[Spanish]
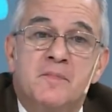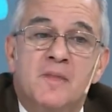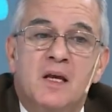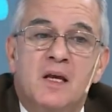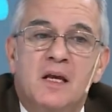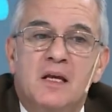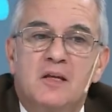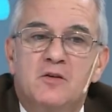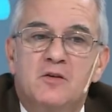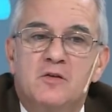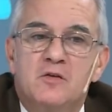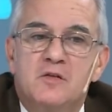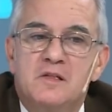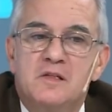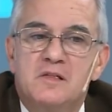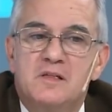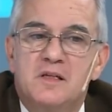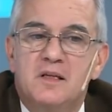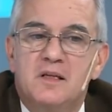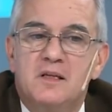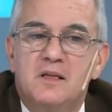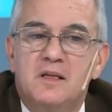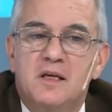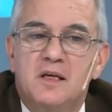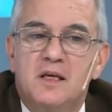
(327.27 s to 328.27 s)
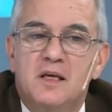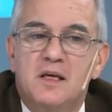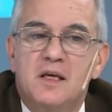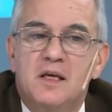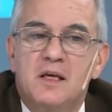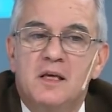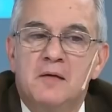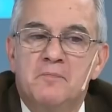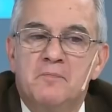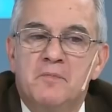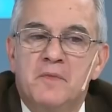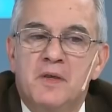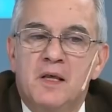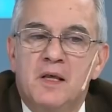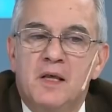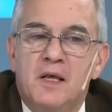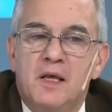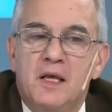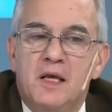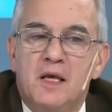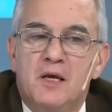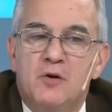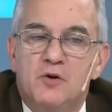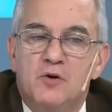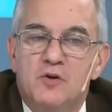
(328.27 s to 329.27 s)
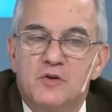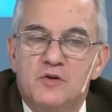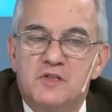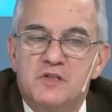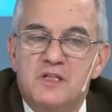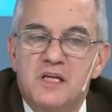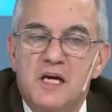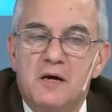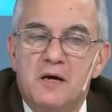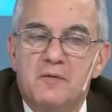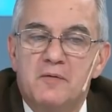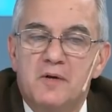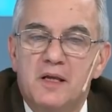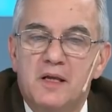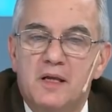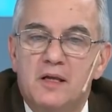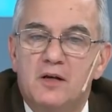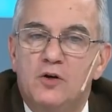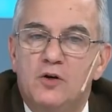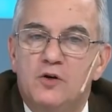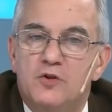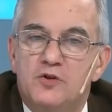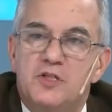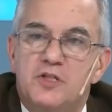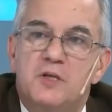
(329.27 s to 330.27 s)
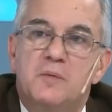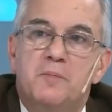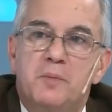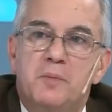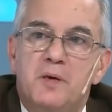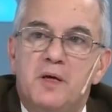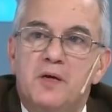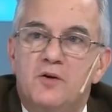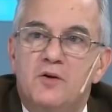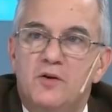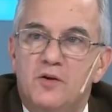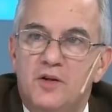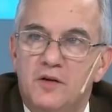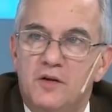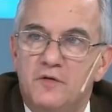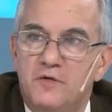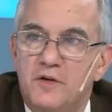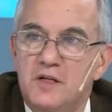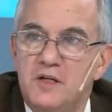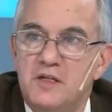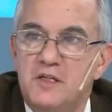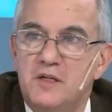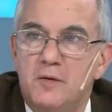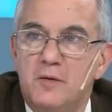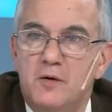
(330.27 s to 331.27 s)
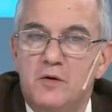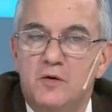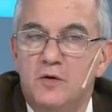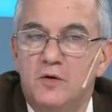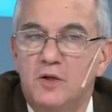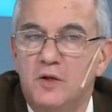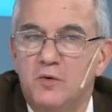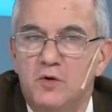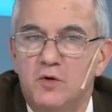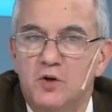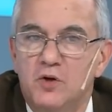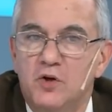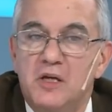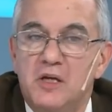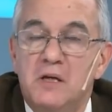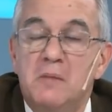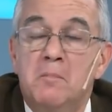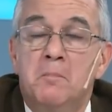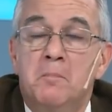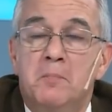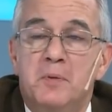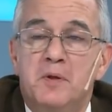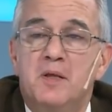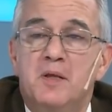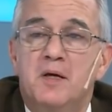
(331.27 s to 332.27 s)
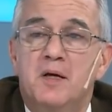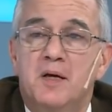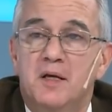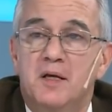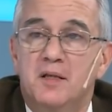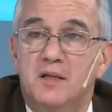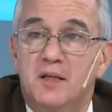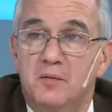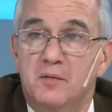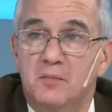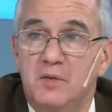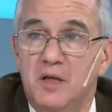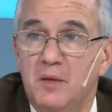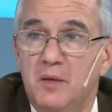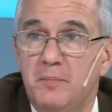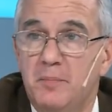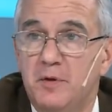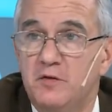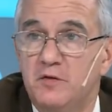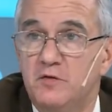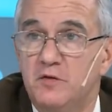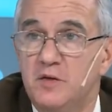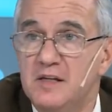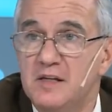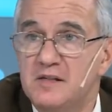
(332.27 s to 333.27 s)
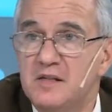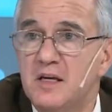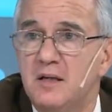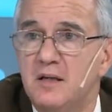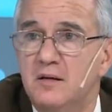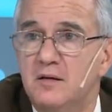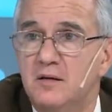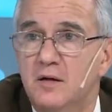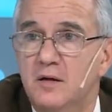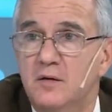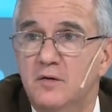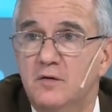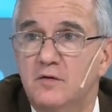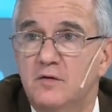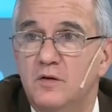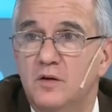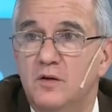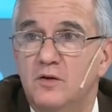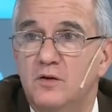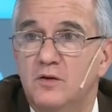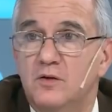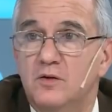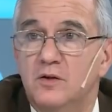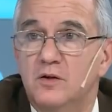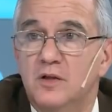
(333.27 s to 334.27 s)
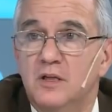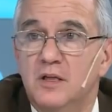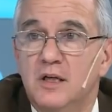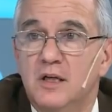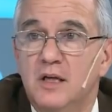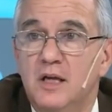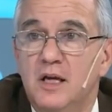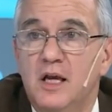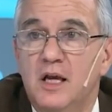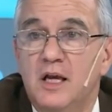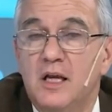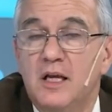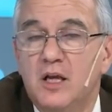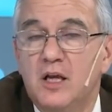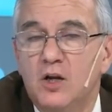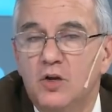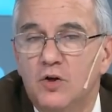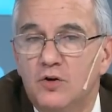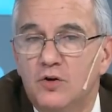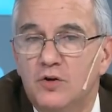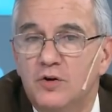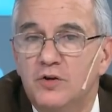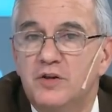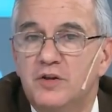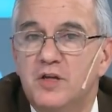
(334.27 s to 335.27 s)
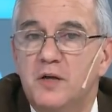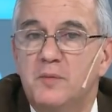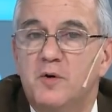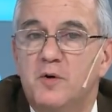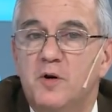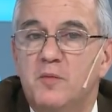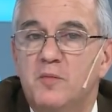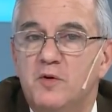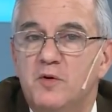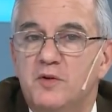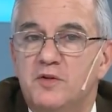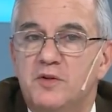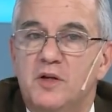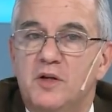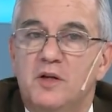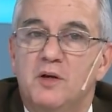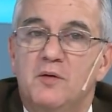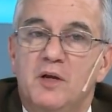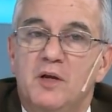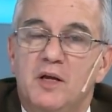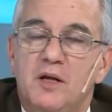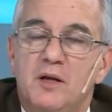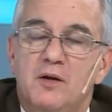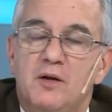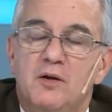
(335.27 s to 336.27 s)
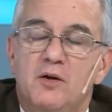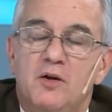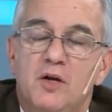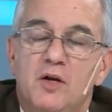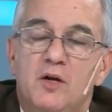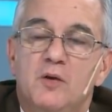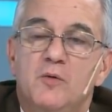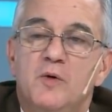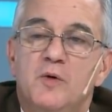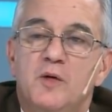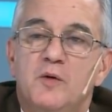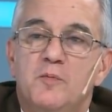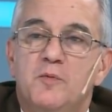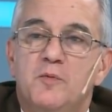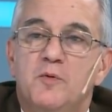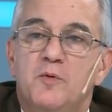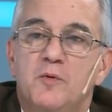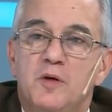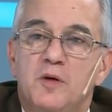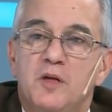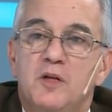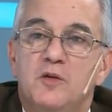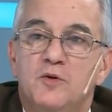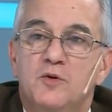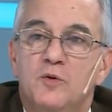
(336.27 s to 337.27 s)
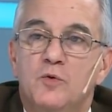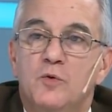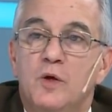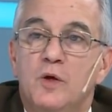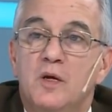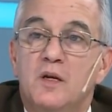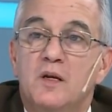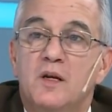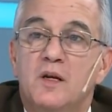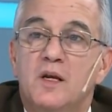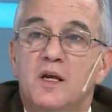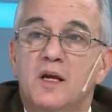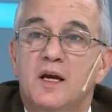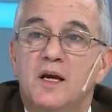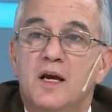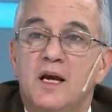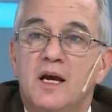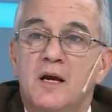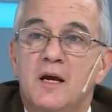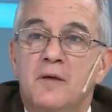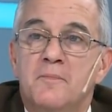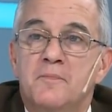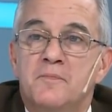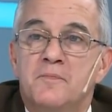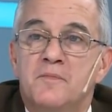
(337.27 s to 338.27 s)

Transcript: Entonces, este. Y cuando se abre, los chisperos de French y Beruti, bueno, impiden que determinadas personas entren, ¿no es cierto? El que logró entrar, por ejemplo, es el, obispo Benito Luis Riega,